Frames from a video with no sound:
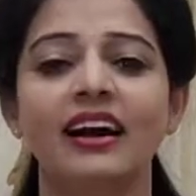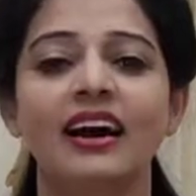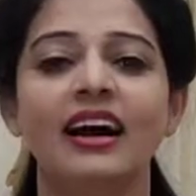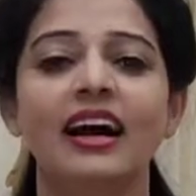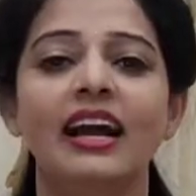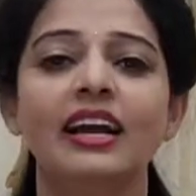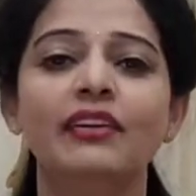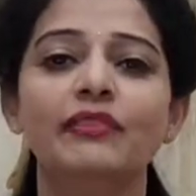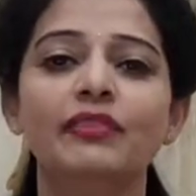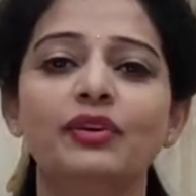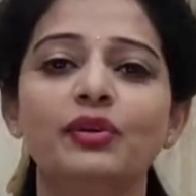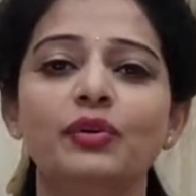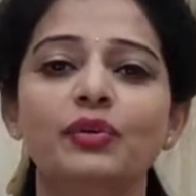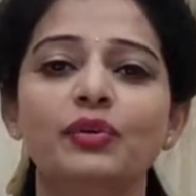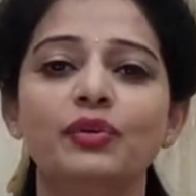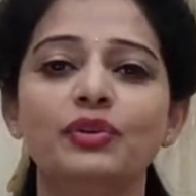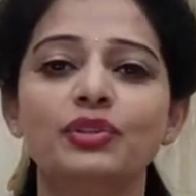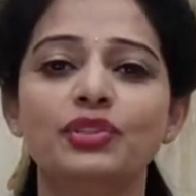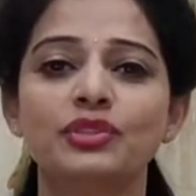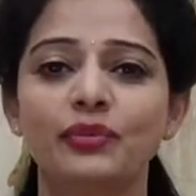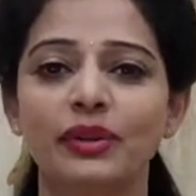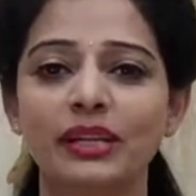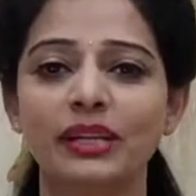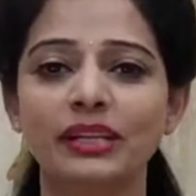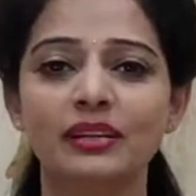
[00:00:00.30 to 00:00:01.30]
హాయ్
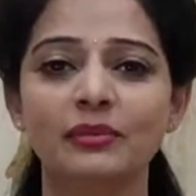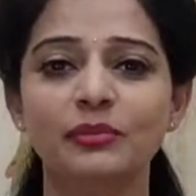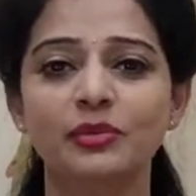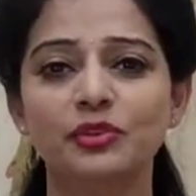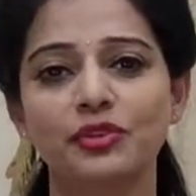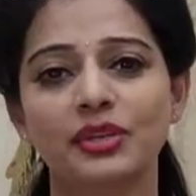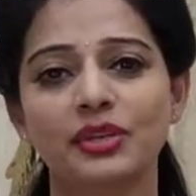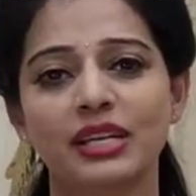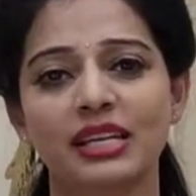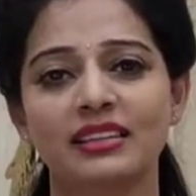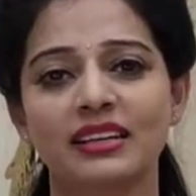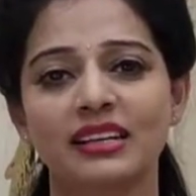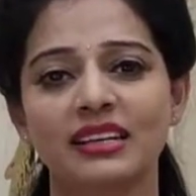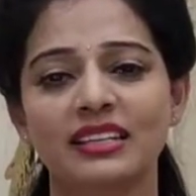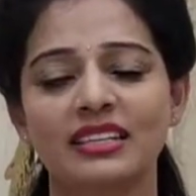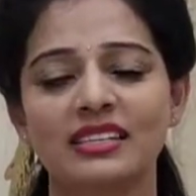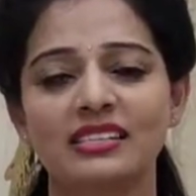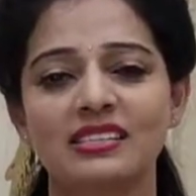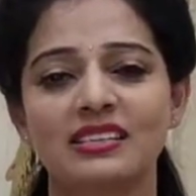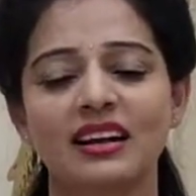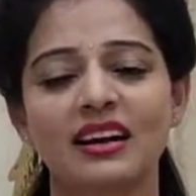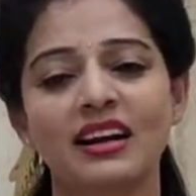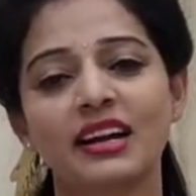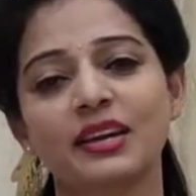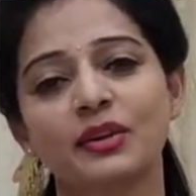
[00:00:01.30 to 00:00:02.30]
వ్యూర్స్ వెల్కమ్ టు
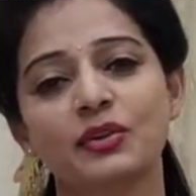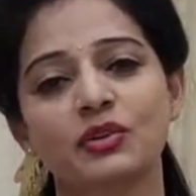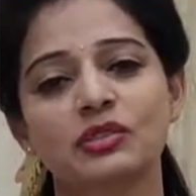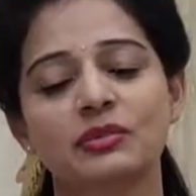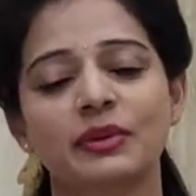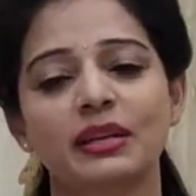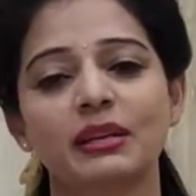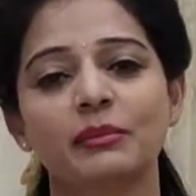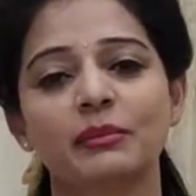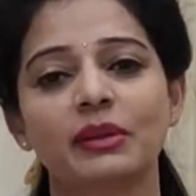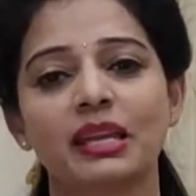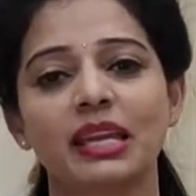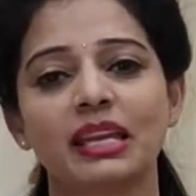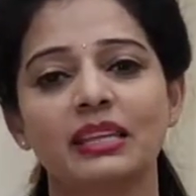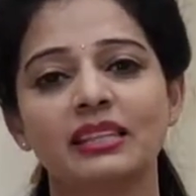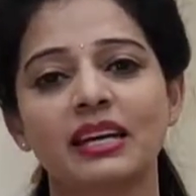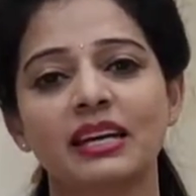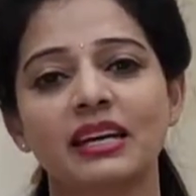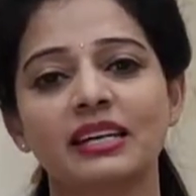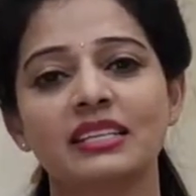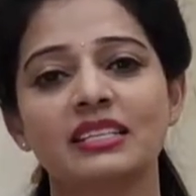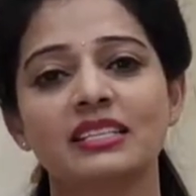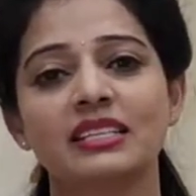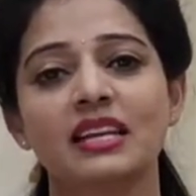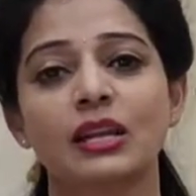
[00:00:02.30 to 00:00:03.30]
గీతాకృష్ణ ఈరోజు మనం
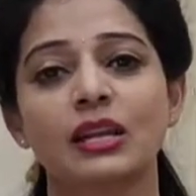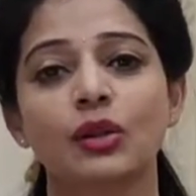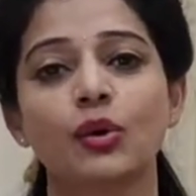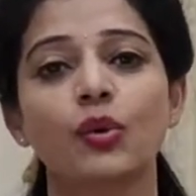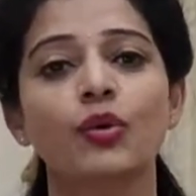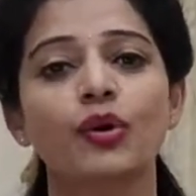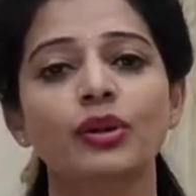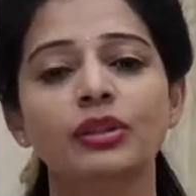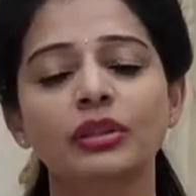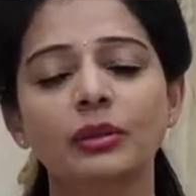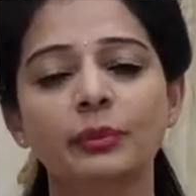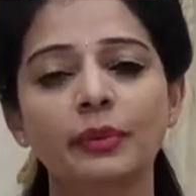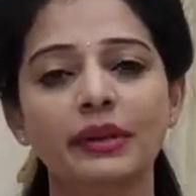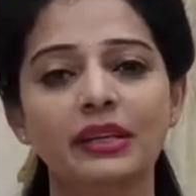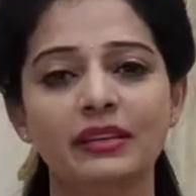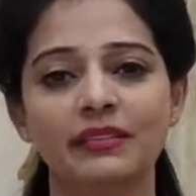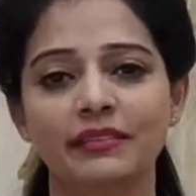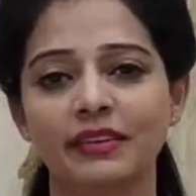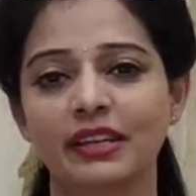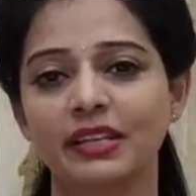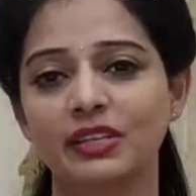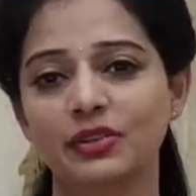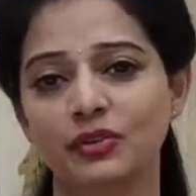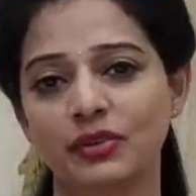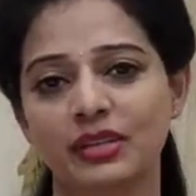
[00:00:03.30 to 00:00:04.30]
గీతాకృష్ణలో కొత్తపీట
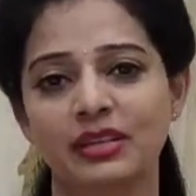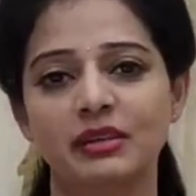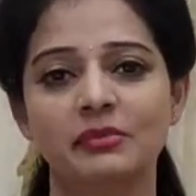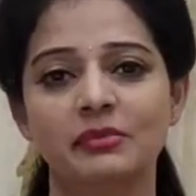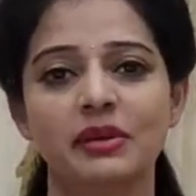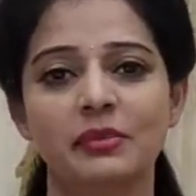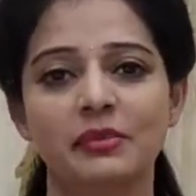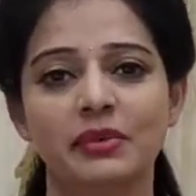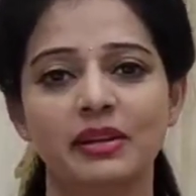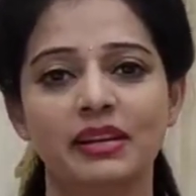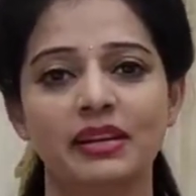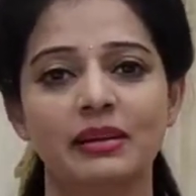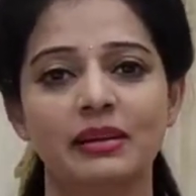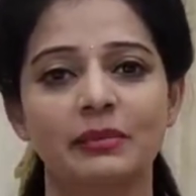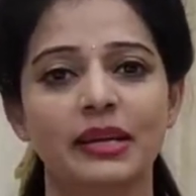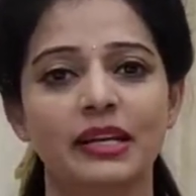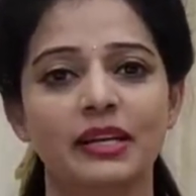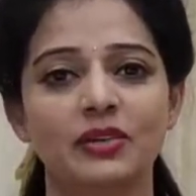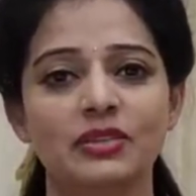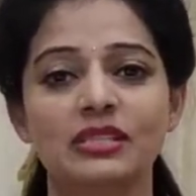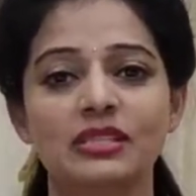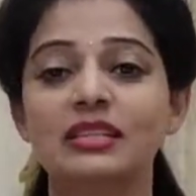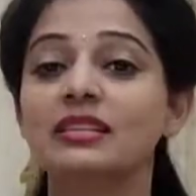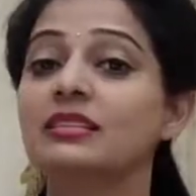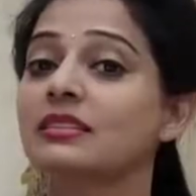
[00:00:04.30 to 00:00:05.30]
విక్టోరియా మెమోరియల్
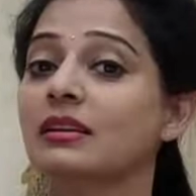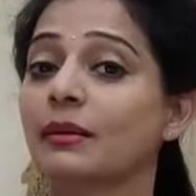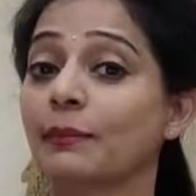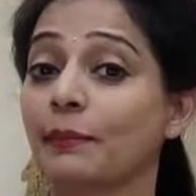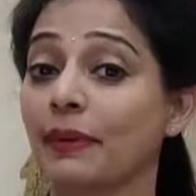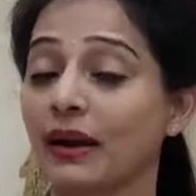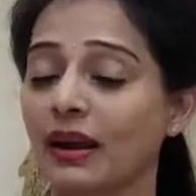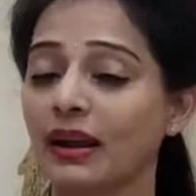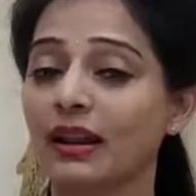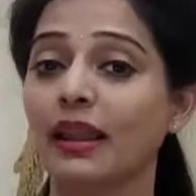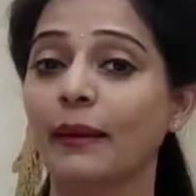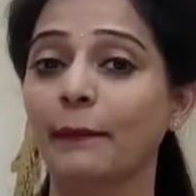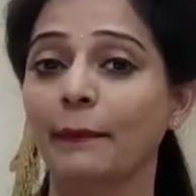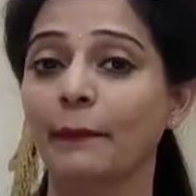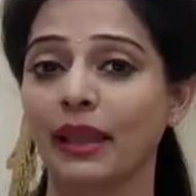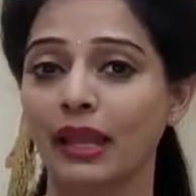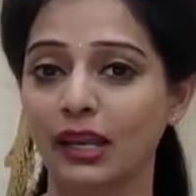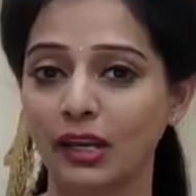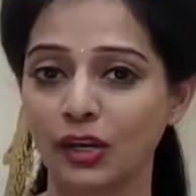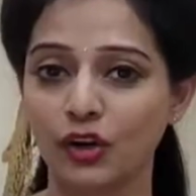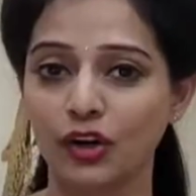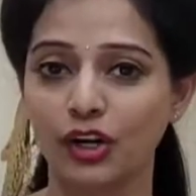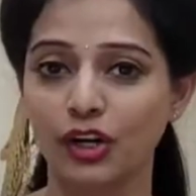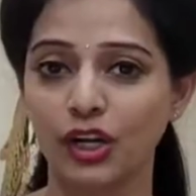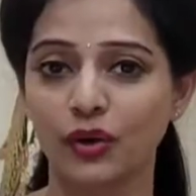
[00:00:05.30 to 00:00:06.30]
మెట్రో స్టేషన్ పక్కనే
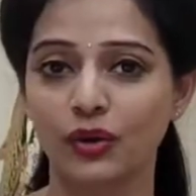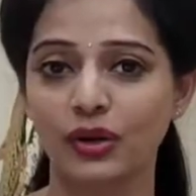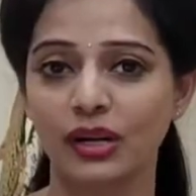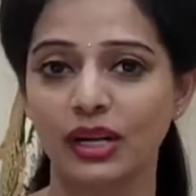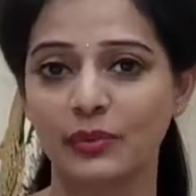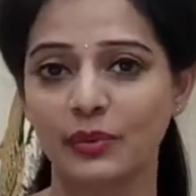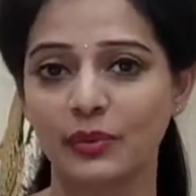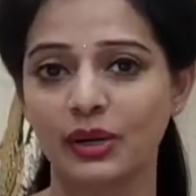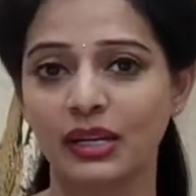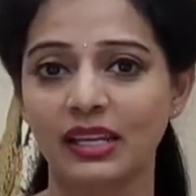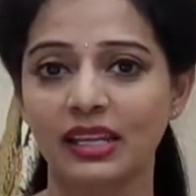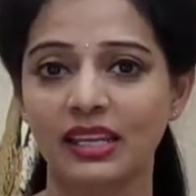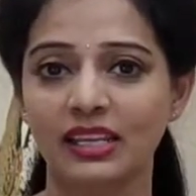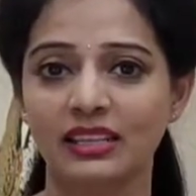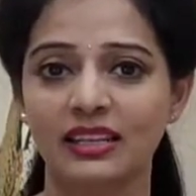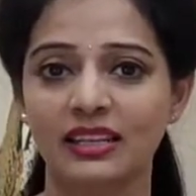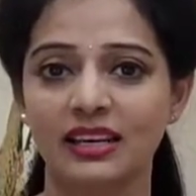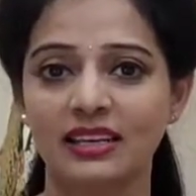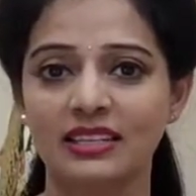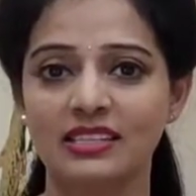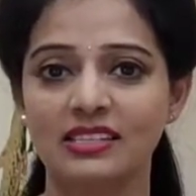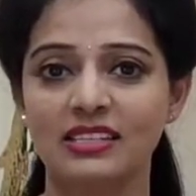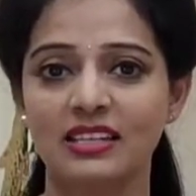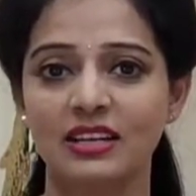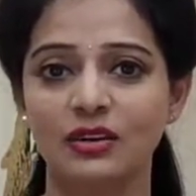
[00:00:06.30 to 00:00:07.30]
మెయిన్ రోడ్లో ఉన్నటువంటి
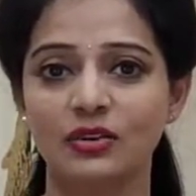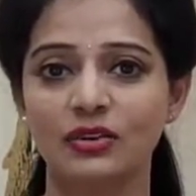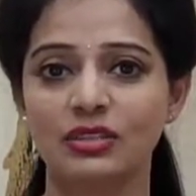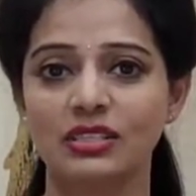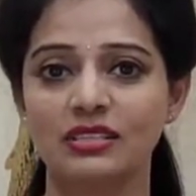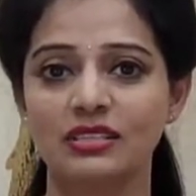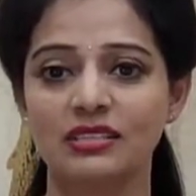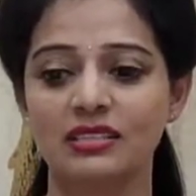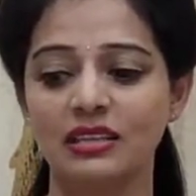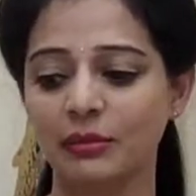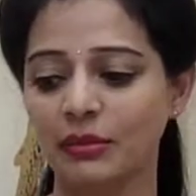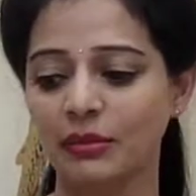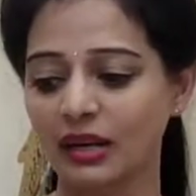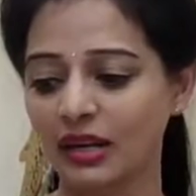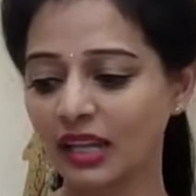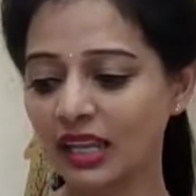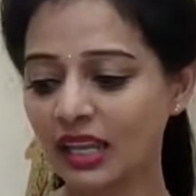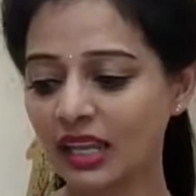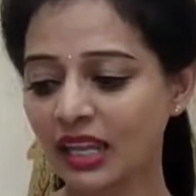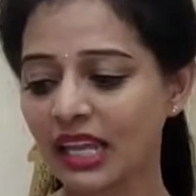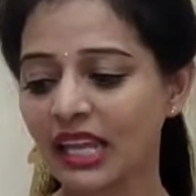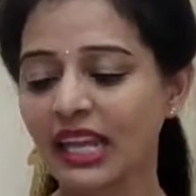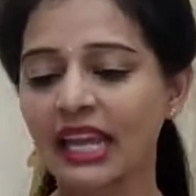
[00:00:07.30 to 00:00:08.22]
గీతాకృష్ణకు వచ్చేసామండి